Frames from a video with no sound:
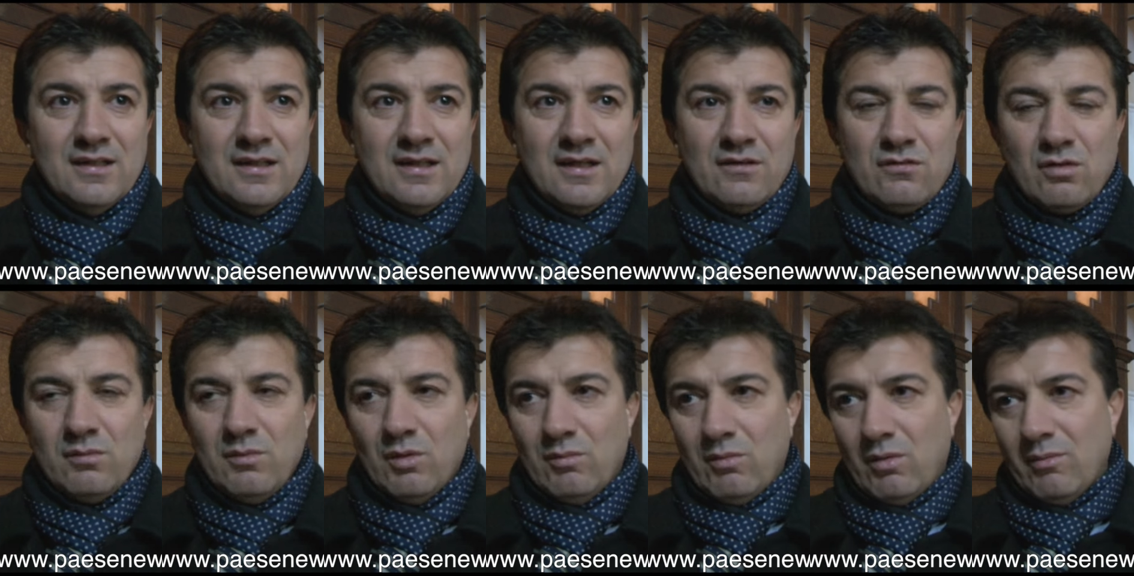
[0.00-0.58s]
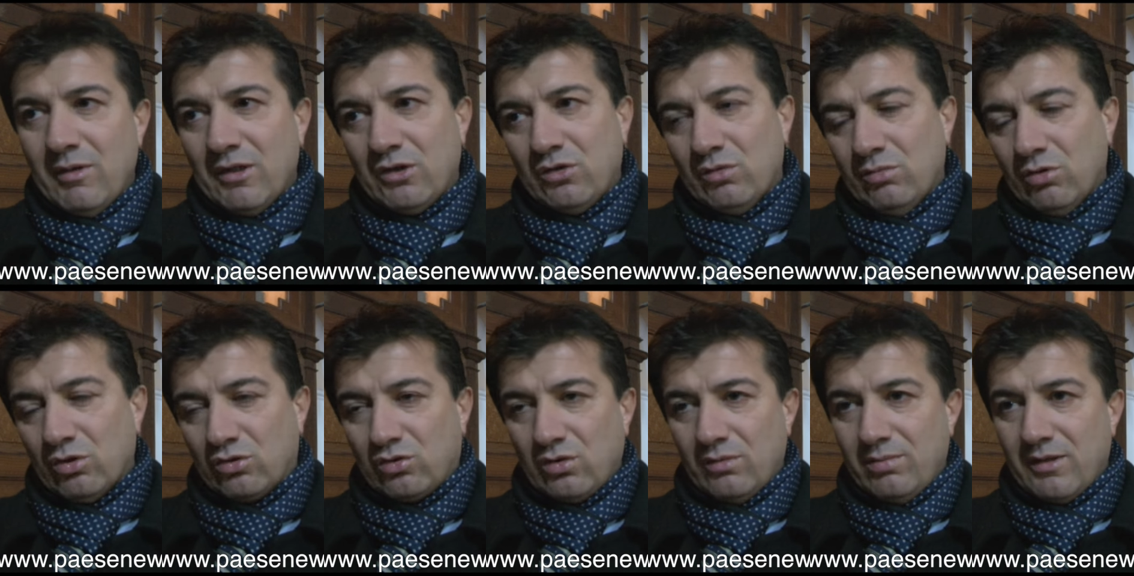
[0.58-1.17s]
Insomma è un momento
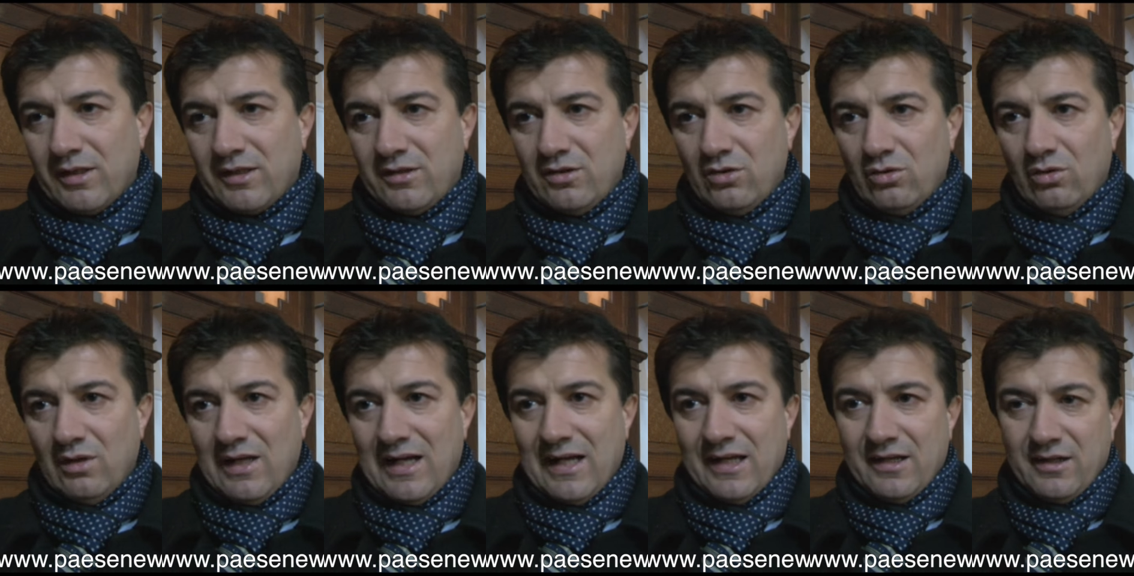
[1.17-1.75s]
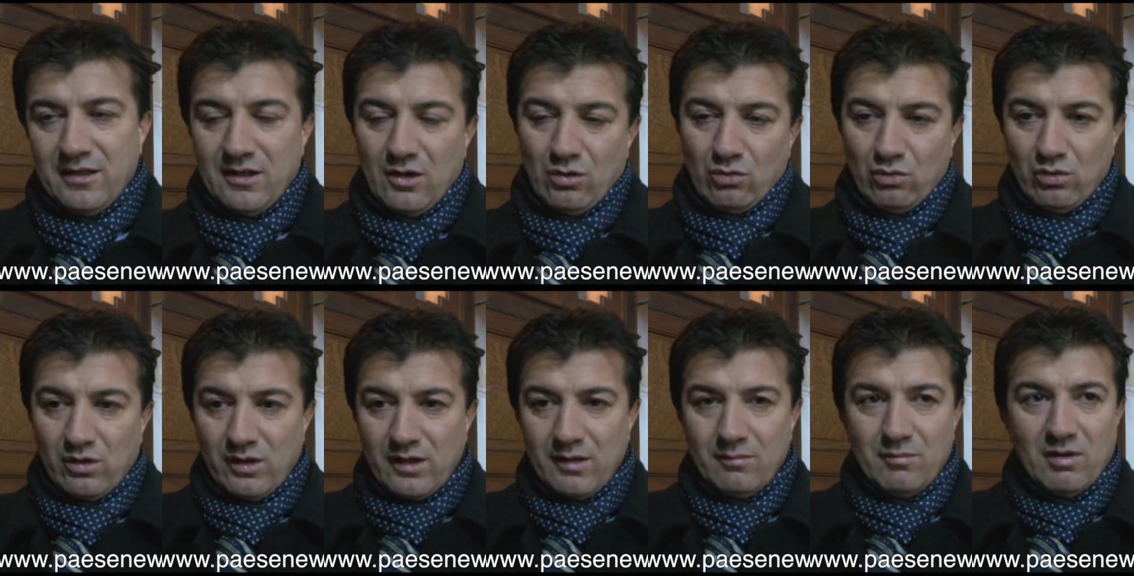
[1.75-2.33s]
molto particolare,
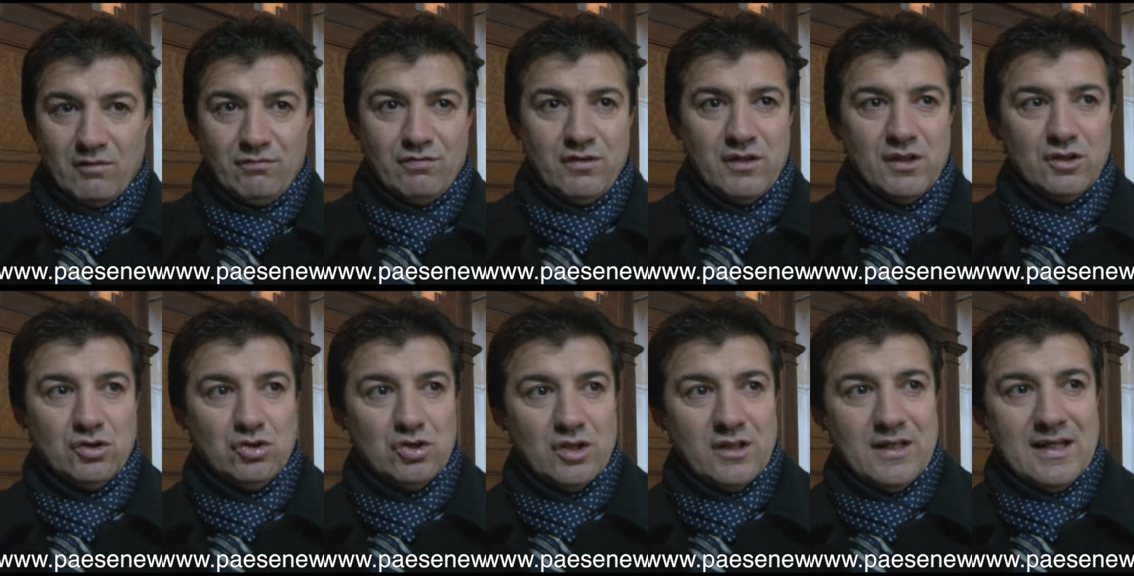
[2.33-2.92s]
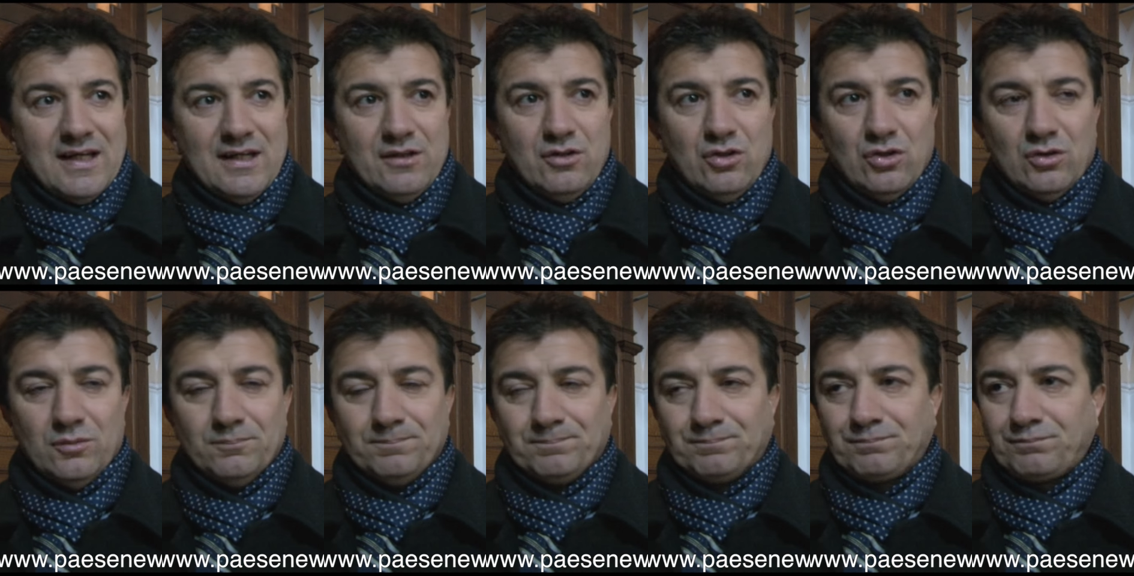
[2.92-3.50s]
inaugureremo a fine
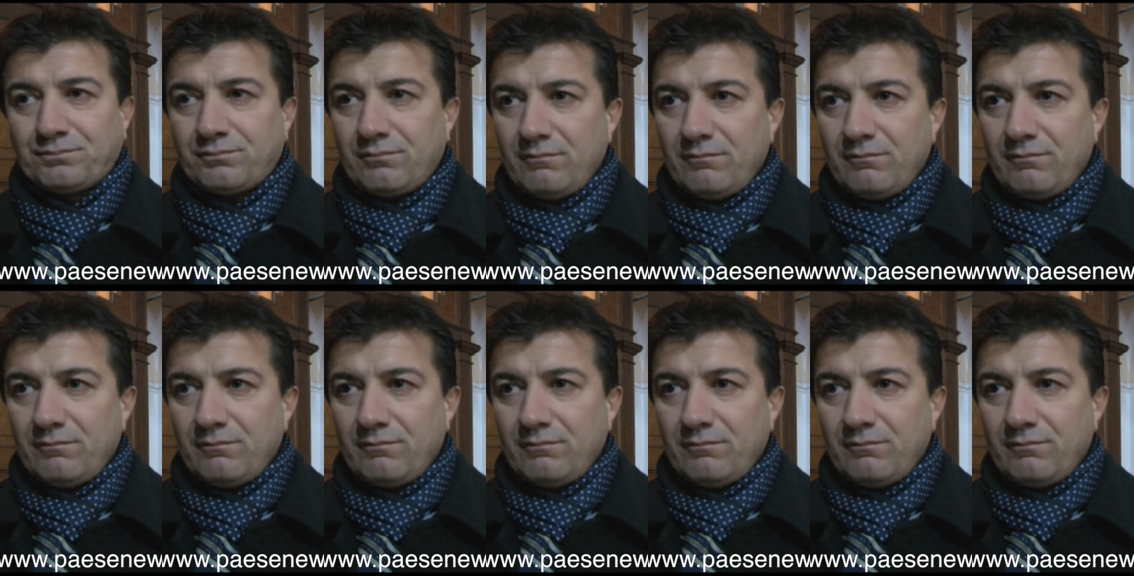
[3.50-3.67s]
gennaio